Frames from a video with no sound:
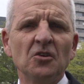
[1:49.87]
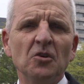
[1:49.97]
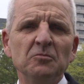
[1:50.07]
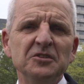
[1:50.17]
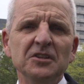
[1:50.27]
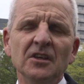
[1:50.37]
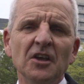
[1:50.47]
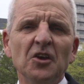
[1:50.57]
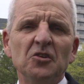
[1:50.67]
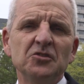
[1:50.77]
Kommen Sie
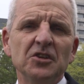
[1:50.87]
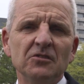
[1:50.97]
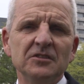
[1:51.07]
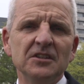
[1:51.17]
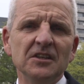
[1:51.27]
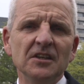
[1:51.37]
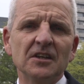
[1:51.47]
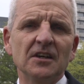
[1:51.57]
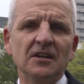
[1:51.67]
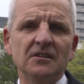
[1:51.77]
und schauen sich Ihr
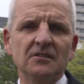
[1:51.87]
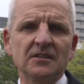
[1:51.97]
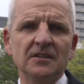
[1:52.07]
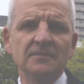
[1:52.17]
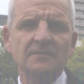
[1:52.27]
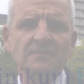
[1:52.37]
Krankenhaus an.